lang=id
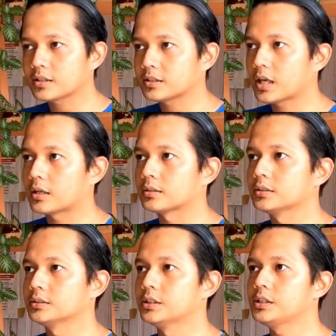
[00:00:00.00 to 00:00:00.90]
ketan
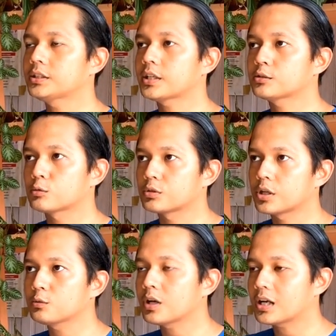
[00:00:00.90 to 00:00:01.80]
jadi teksturnya
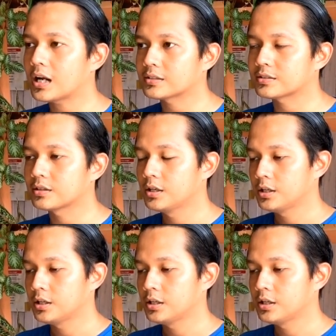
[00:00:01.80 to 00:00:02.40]
itu keras